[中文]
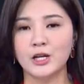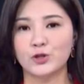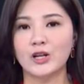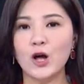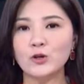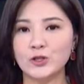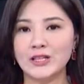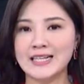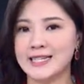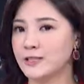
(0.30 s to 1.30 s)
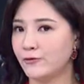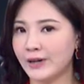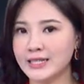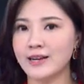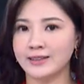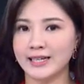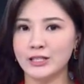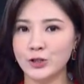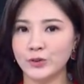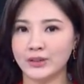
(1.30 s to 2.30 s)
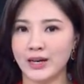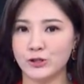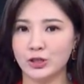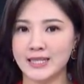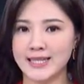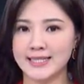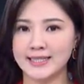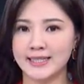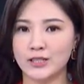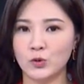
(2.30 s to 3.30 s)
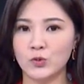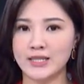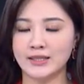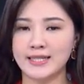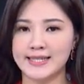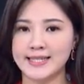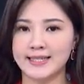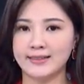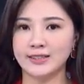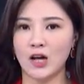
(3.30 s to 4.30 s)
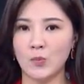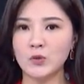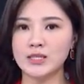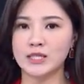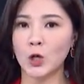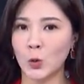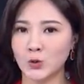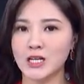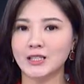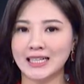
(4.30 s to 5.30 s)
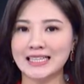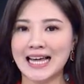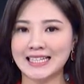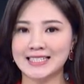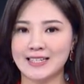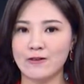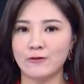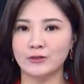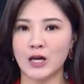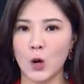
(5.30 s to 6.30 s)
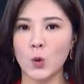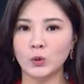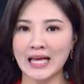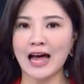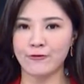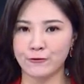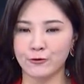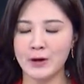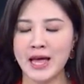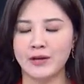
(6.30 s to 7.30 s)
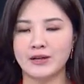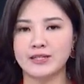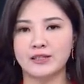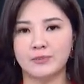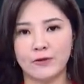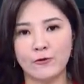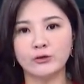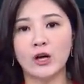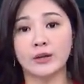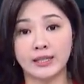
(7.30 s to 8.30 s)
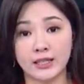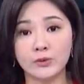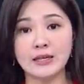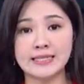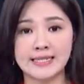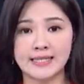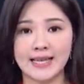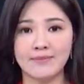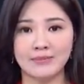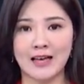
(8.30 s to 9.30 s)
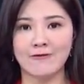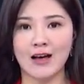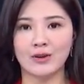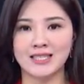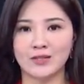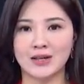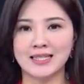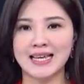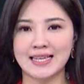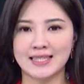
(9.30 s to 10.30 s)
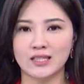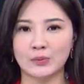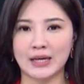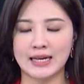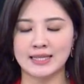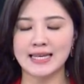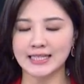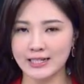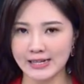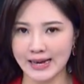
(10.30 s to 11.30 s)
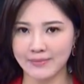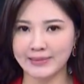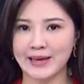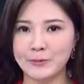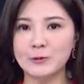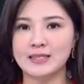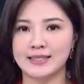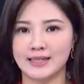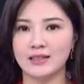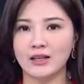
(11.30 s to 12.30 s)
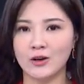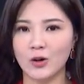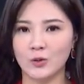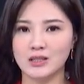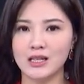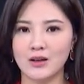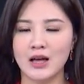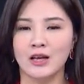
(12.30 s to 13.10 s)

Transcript: 说到欧洲的疫情是非常严重的。去年曾经替故乡的西西里岛募集口罩的意大利神父呢欧大福，因为这里被封岛一个月时间，他发文希望再次为在地人来募集医疗口罩。